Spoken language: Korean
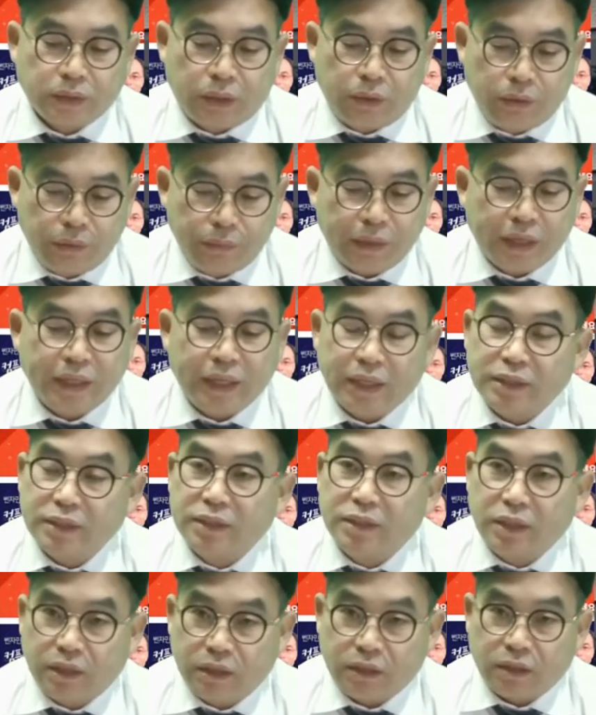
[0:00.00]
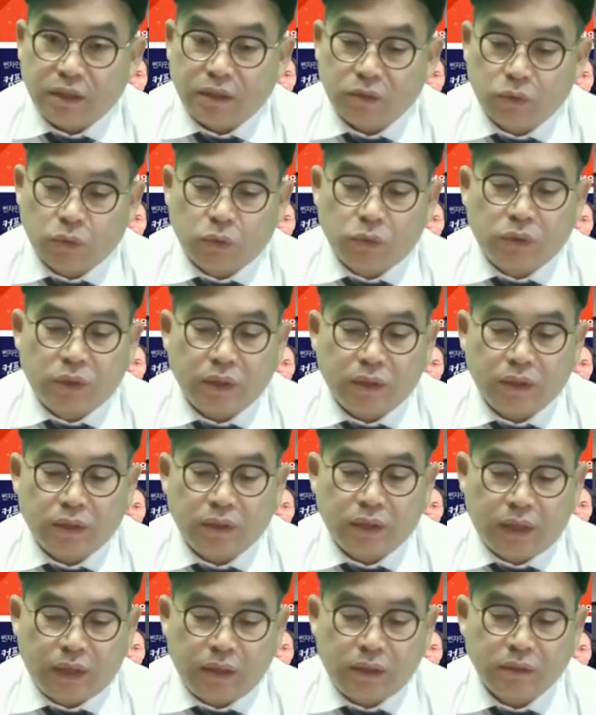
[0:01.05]
위반한 때
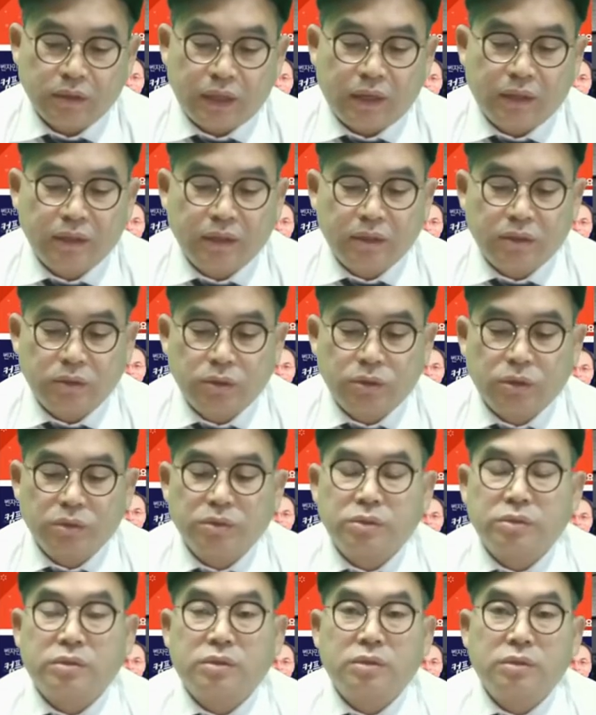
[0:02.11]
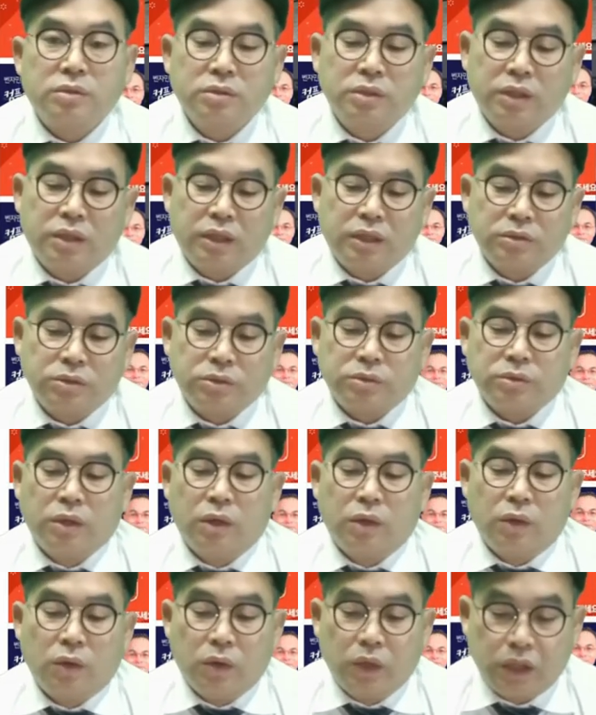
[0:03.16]
국회가 탄핵의 소추를 의결할 수
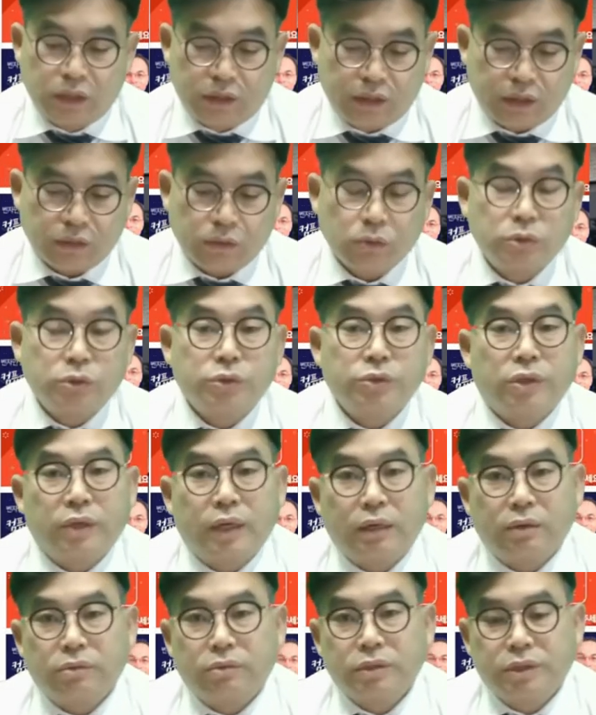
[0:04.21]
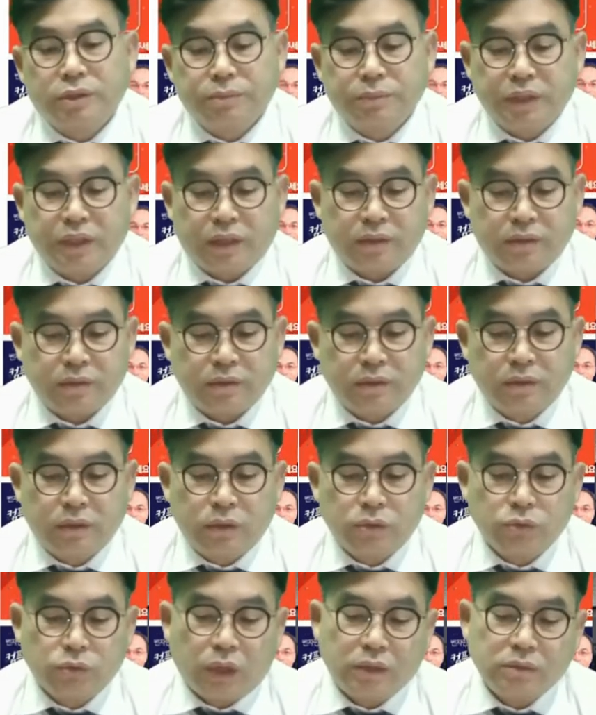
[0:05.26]
있다고 규정하고 있습니다.
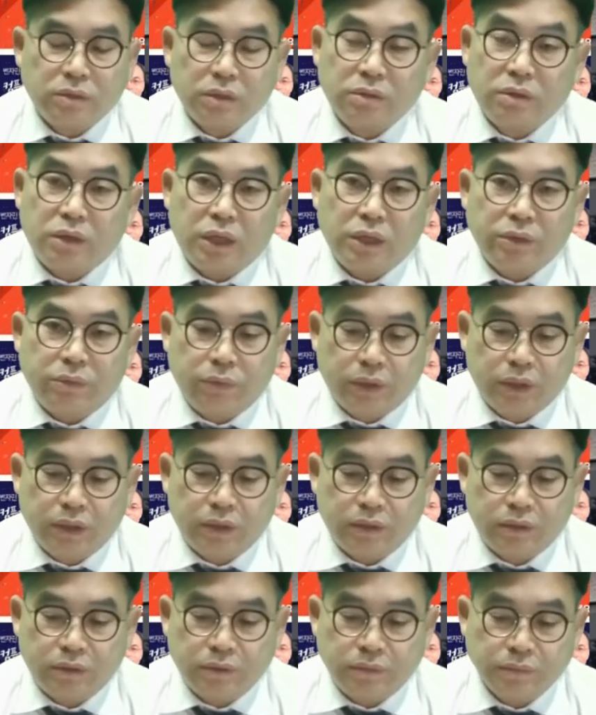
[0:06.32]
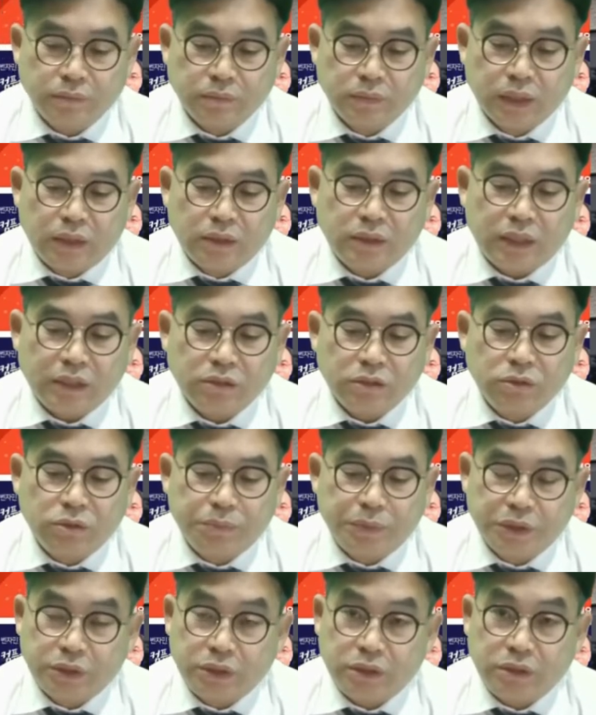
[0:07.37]
중앙선거관리위원회는
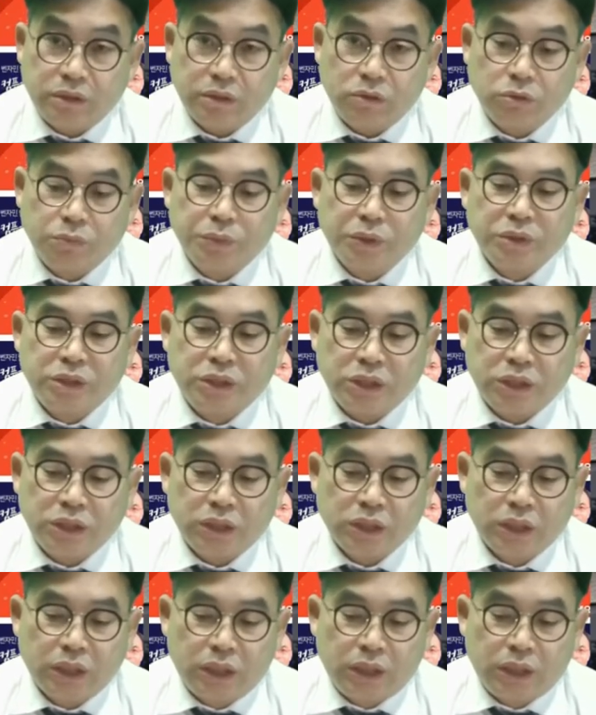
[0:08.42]
사전투표 시 투표지